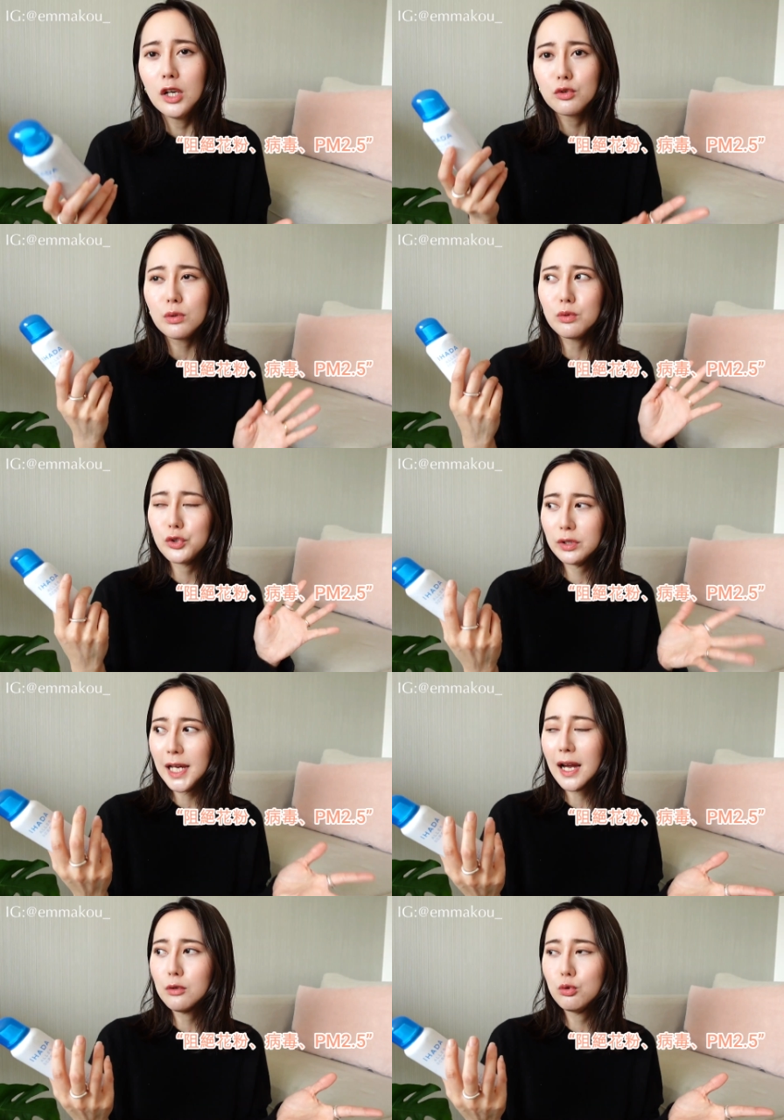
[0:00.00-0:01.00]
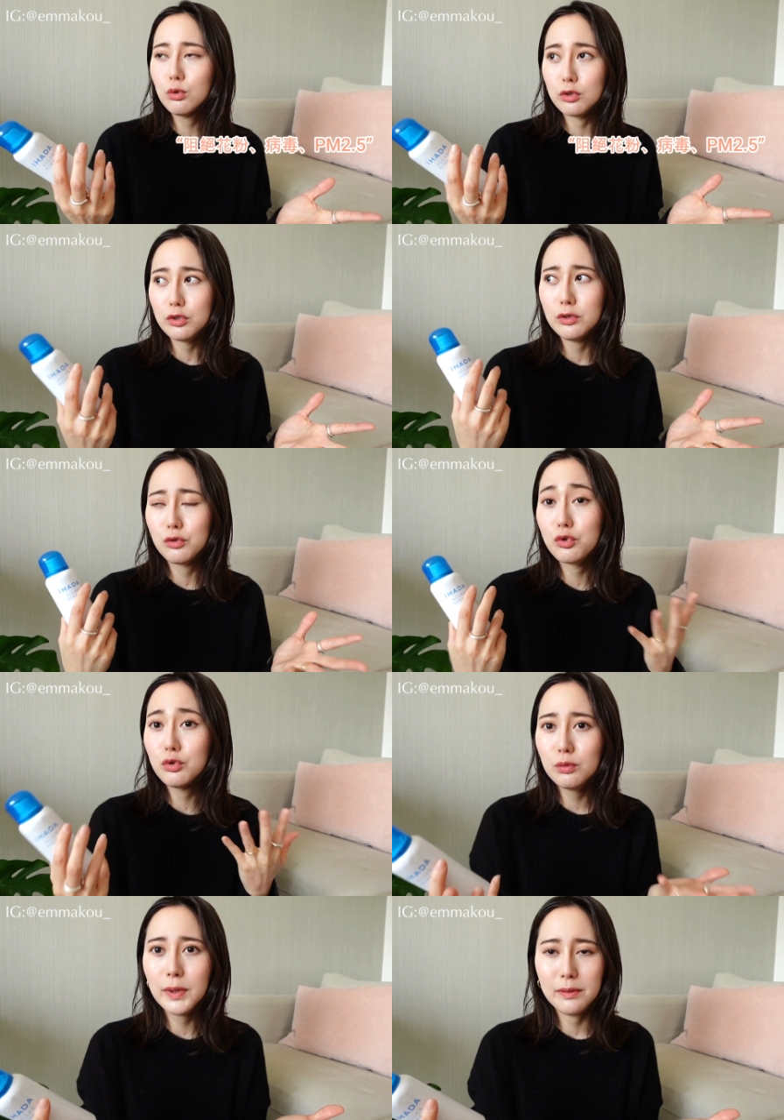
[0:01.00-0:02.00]
所以我觉得大家如果是
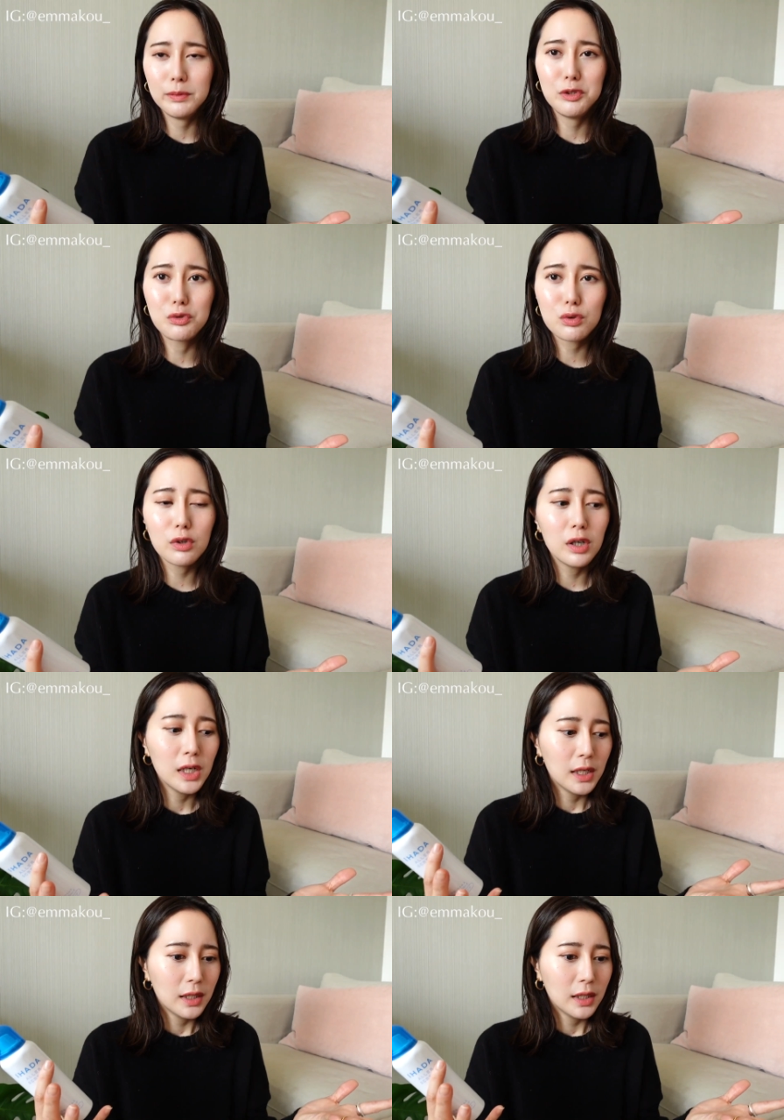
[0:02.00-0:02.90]
出门，比如说。